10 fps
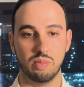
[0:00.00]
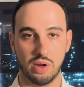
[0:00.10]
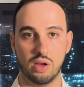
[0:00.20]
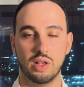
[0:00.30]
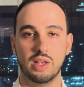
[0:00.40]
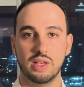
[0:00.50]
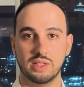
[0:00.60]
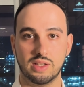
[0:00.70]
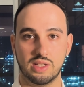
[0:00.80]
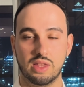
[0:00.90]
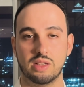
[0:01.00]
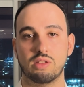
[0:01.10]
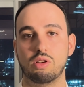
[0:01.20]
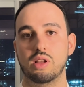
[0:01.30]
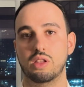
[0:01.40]
però se sei
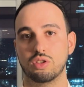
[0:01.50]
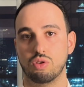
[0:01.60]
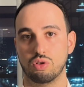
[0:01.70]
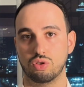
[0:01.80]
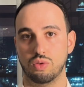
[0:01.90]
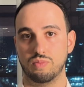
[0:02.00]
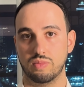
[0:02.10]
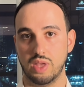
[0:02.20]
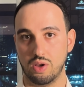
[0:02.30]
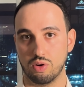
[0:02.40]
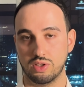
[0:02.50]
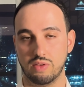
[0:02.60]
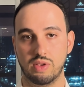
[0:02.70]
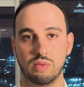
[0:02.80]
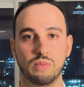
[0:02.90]
interessato anche al discorso dei corsi al
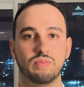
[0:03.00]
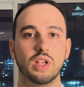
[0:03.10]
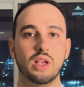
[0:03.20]
vivo,